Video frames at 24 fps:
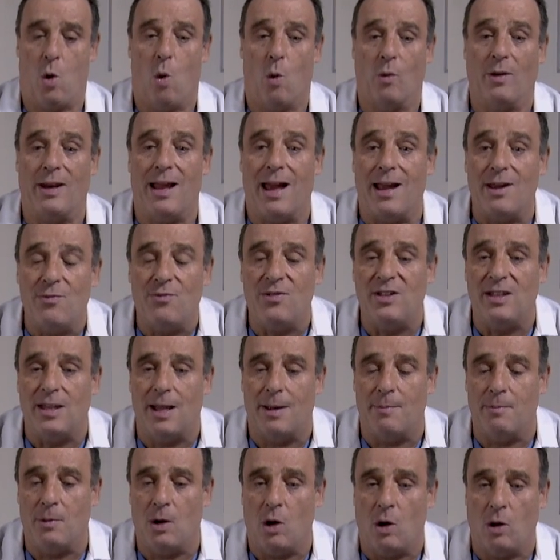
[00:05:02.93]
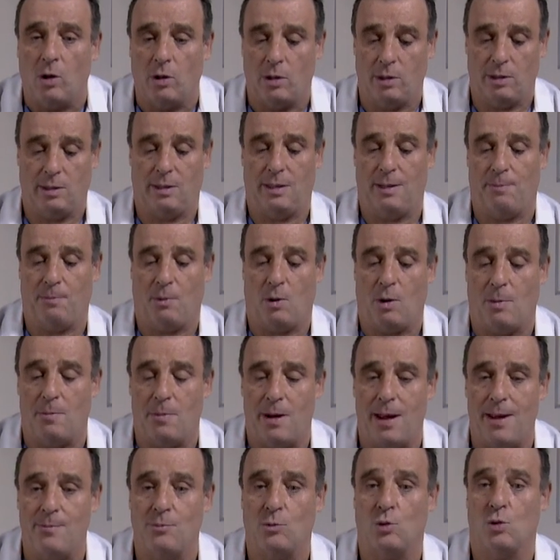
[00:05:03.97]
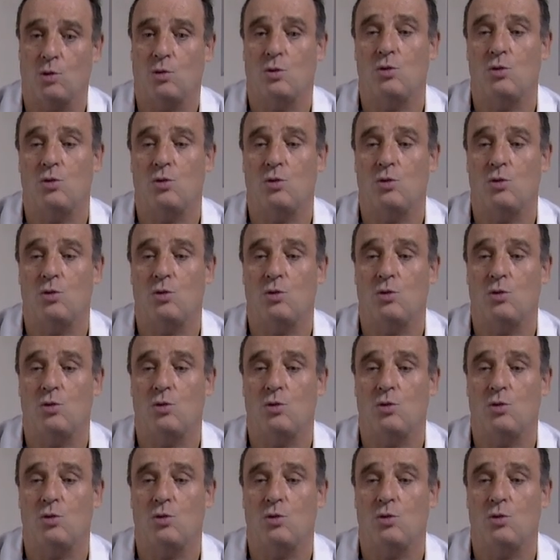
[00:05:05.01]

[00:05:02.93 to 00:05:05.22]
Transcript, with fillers: on a évidemment des problèmes de